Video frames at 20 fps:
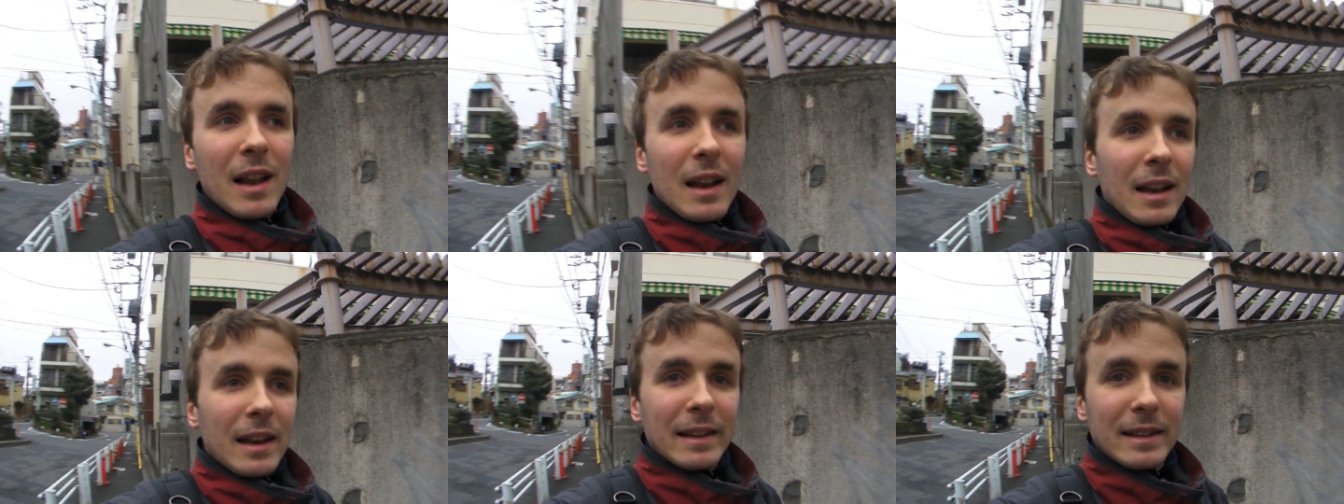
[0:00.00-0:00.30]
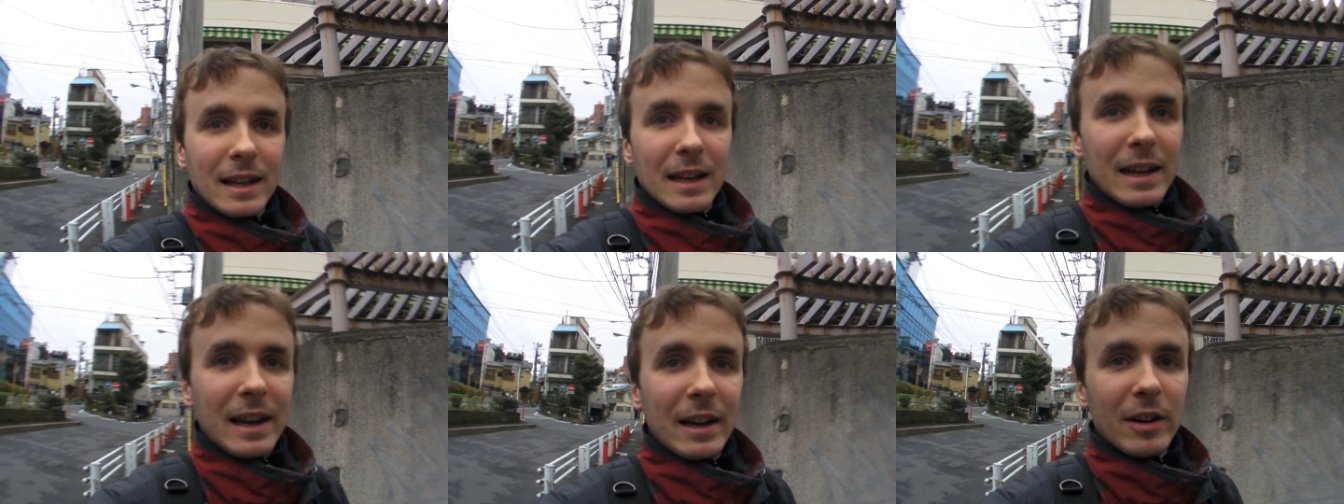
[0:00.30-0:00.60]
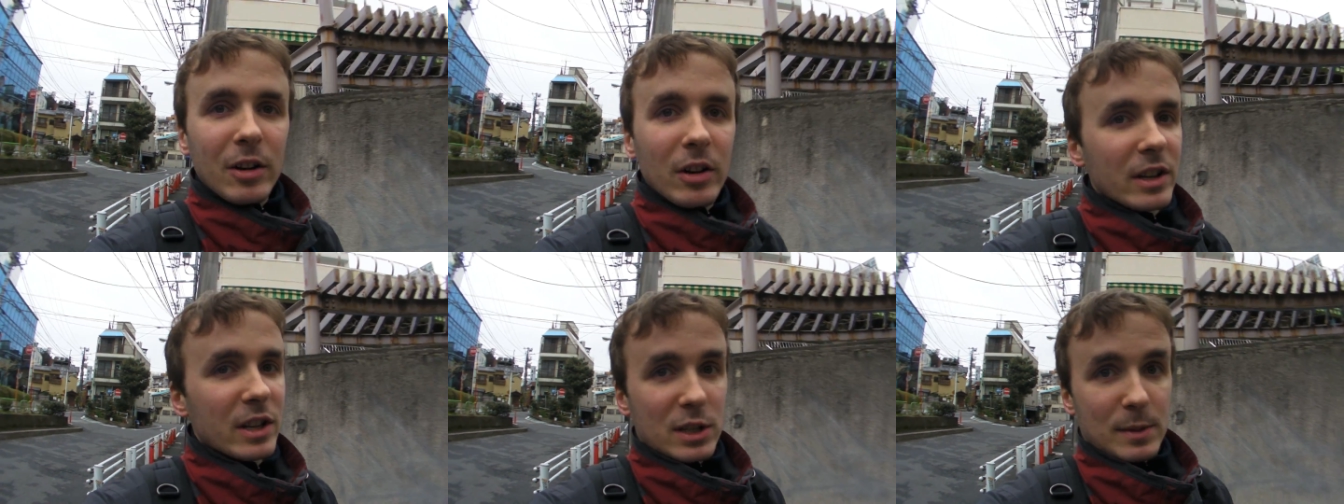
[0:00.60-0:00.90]
l'italiano
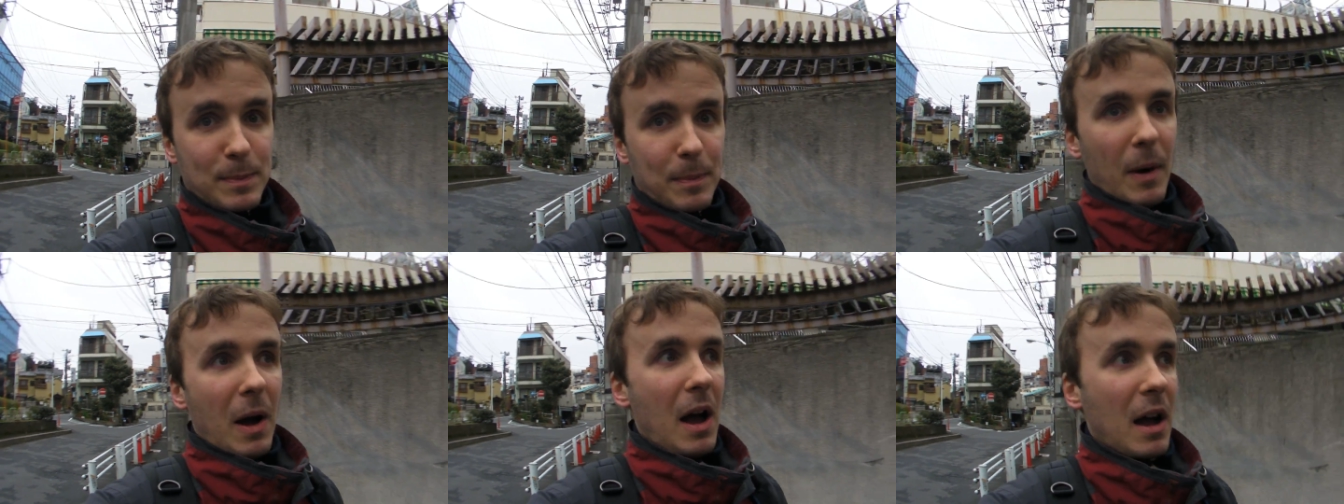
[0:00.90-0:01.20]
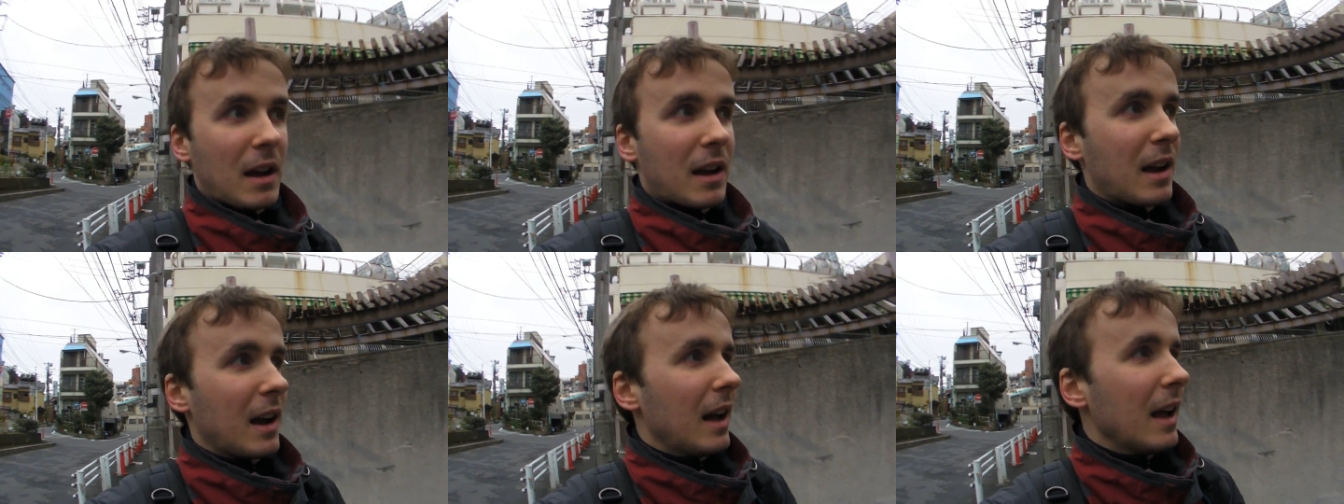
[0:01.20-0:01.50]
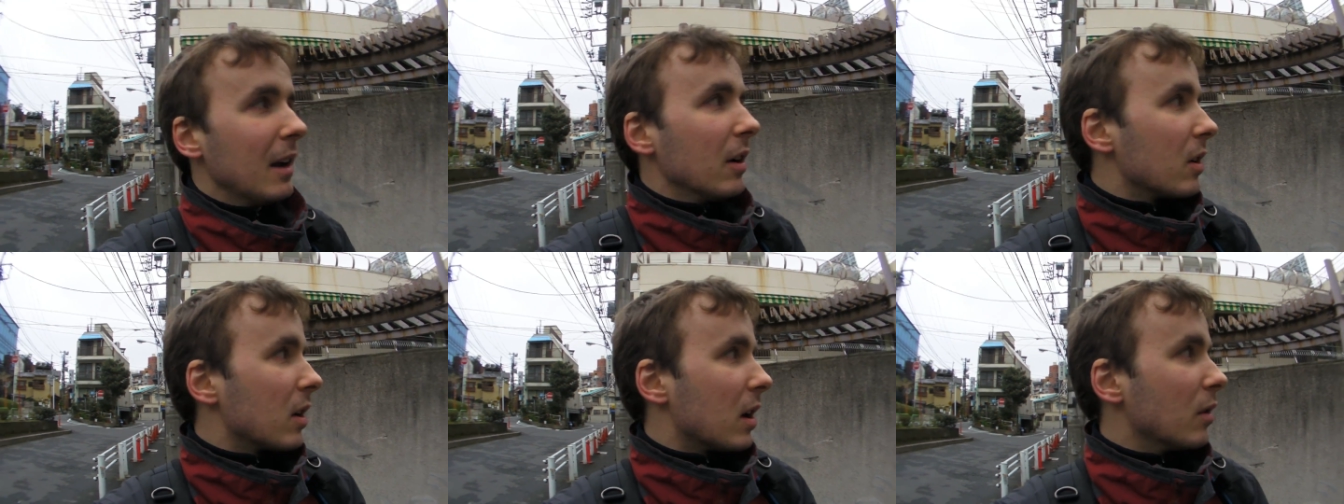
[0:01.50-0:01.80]
lì spacca e
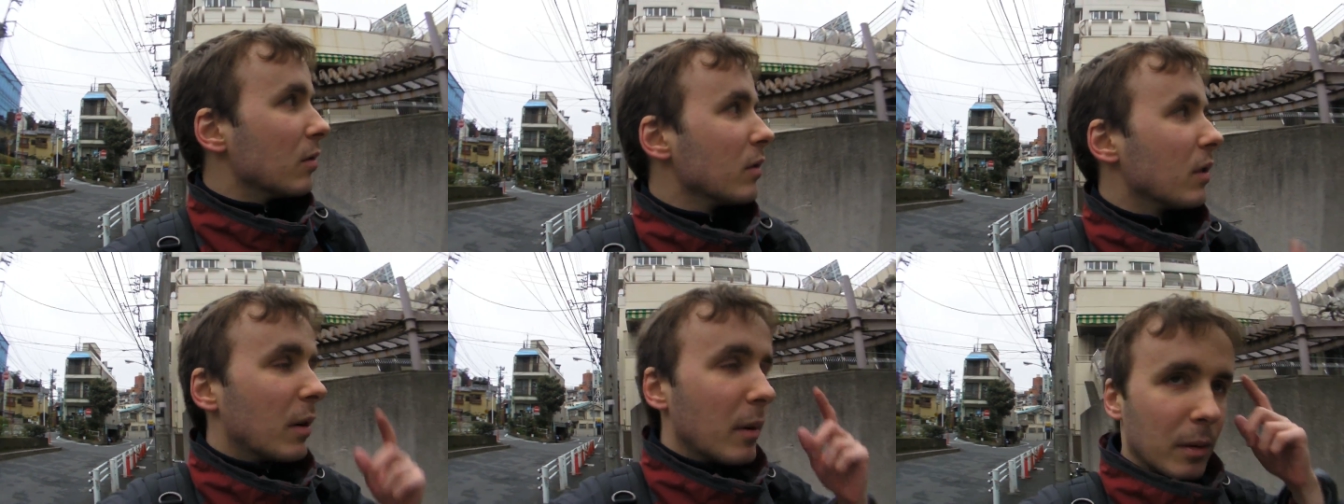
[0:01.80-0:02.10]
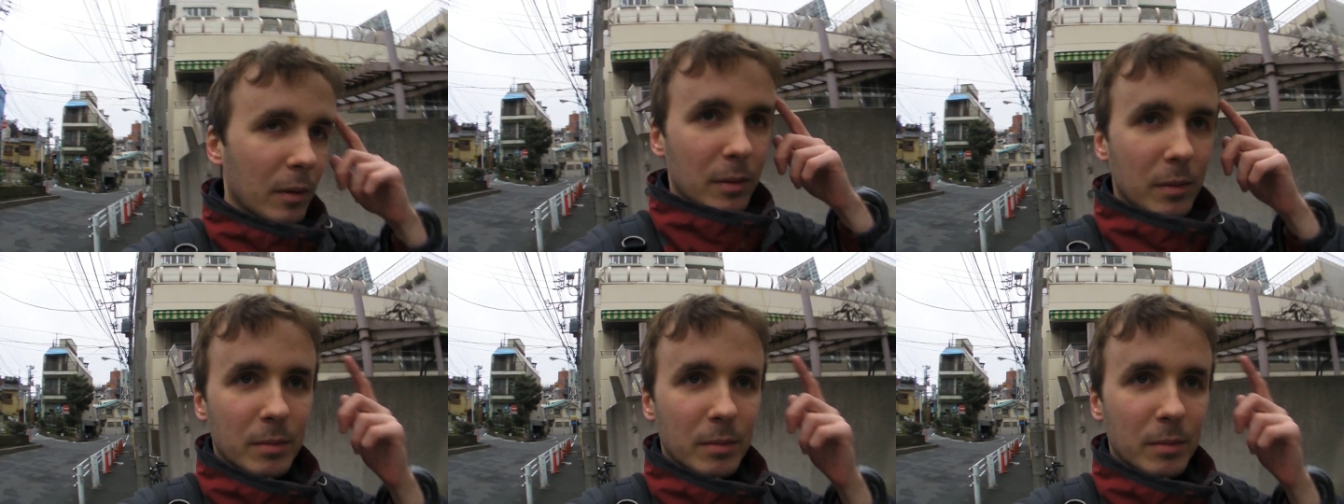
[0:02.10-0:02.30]
allora uno